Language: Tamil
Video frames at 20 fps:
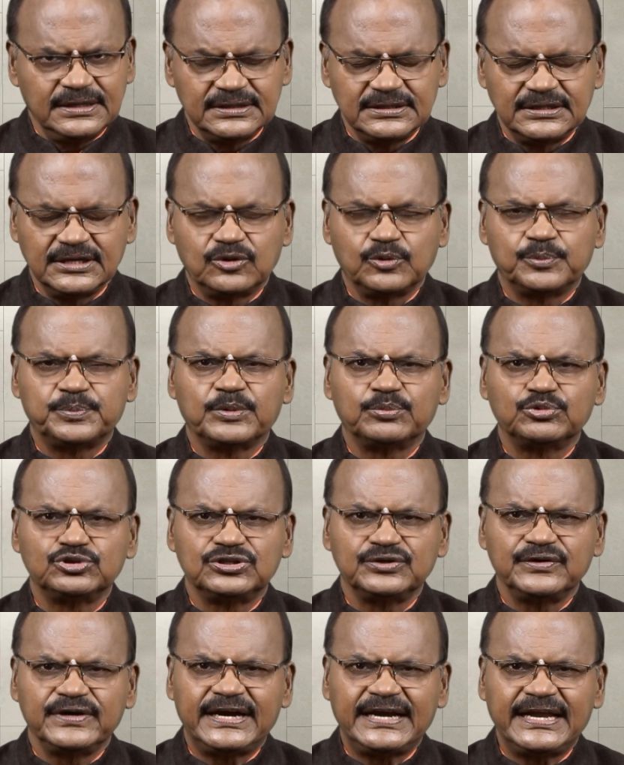இந்த
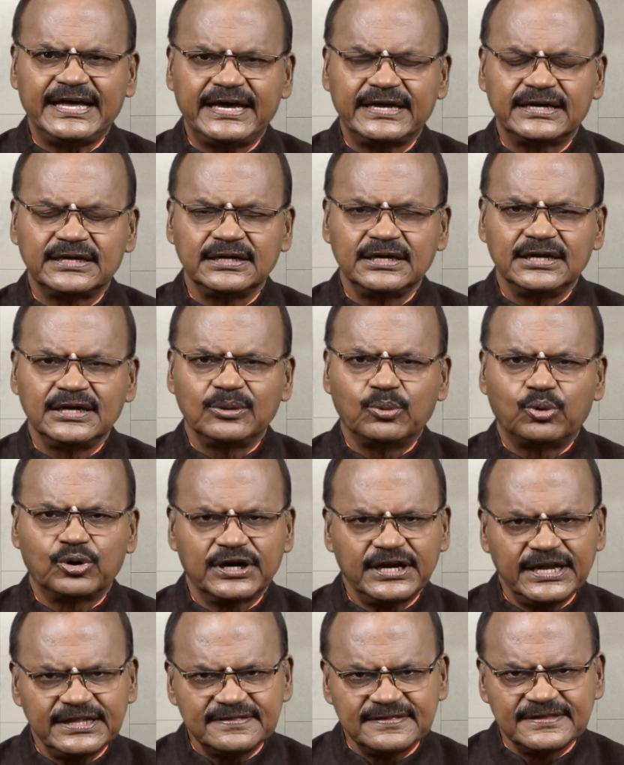குப்பமுத்து வேளார்
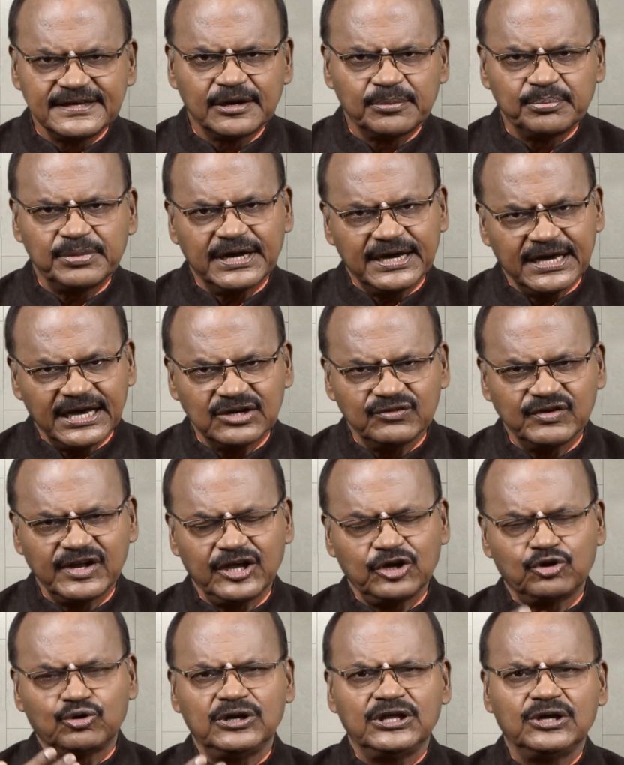உடனே திரும்ப
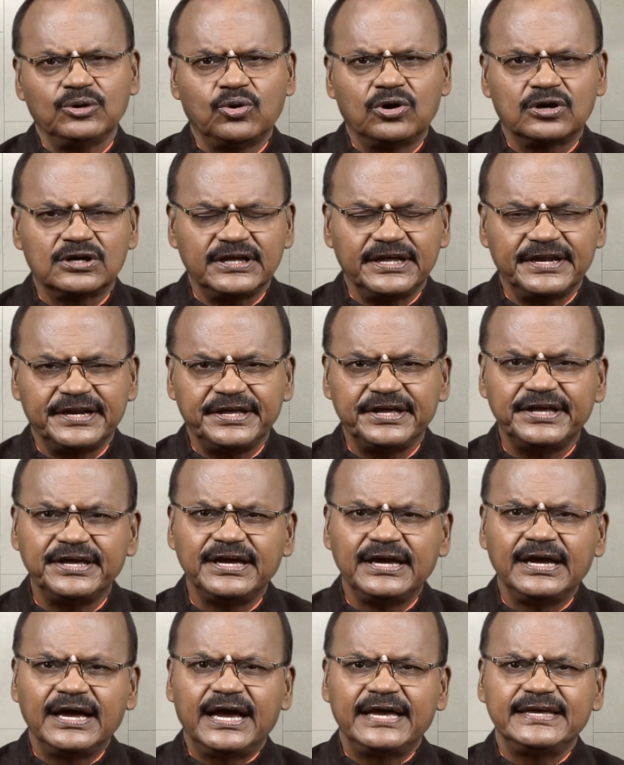கருவறைக்குள்ளேயே ஓடுறாரு
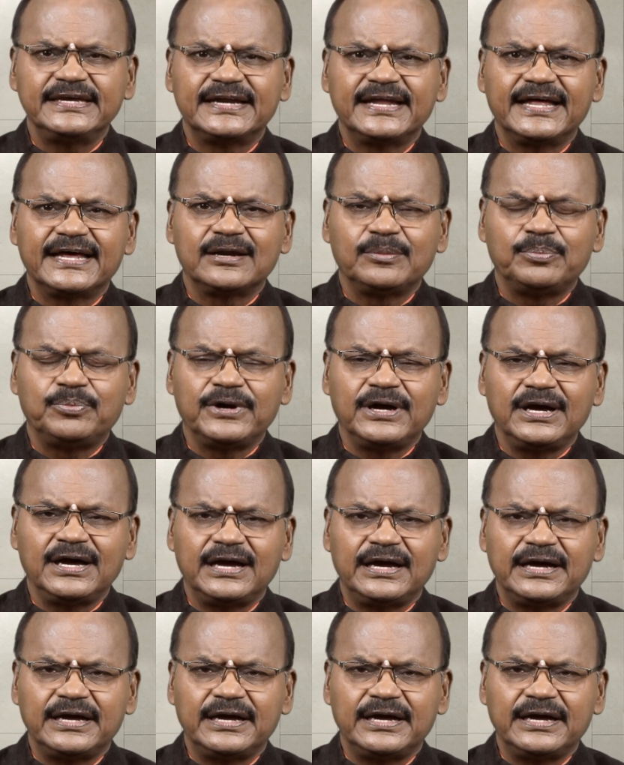ஐயனாரப்பா